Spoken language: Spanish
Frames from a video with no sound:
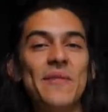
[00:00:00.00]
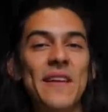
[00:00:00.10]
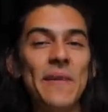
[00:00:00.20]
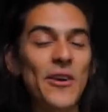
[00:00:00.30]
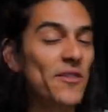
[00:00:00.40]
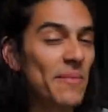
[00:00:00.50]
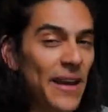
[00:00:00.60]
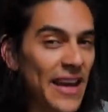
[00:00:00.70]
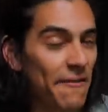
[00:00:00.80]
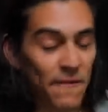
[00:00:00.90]
de mis amigos,
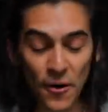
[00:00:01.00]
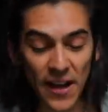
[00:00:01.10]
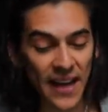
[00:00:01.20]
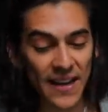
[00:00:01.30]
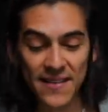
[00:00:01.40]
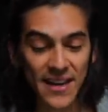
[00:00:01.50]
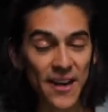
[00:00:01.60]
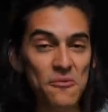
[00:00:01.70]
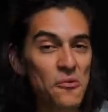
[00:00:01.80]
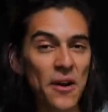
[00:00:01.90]
me enfoqué en
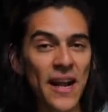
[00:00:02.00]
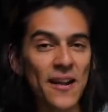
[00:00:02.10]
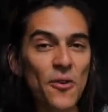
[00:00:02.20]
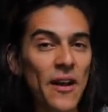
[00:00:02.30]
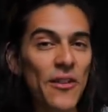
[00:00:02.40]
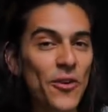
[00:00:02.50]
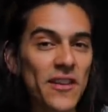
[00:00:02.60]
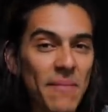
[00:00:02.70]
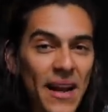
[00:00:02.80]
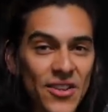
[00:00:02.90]
ser un gran jugador
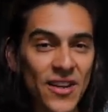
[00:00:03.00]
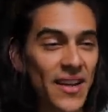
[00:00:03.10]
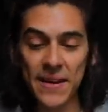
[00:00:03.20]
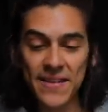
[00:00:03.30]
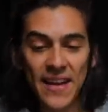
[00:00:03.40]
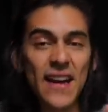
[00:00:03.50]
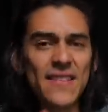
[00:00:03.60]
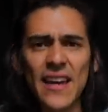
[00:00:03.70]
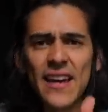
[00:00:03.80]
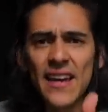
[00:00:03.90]
de Smash. Empecé a
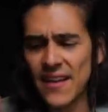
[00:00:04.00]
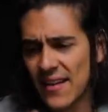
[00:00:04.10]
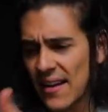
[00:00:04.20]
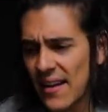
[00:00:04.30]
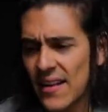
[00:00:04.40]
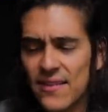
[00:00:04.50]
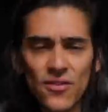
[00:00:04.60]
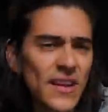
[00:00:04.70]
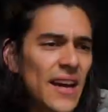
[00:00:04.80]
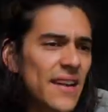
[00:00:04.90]
seguir en redes
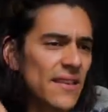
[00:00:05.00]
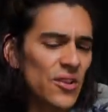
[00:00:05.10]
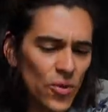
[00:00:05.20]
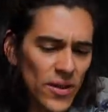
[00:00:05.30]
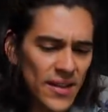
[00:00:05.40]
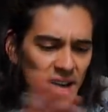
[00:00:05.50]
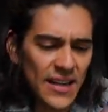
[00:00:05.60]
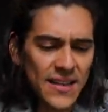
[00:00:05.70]
sociales, en Twitter, en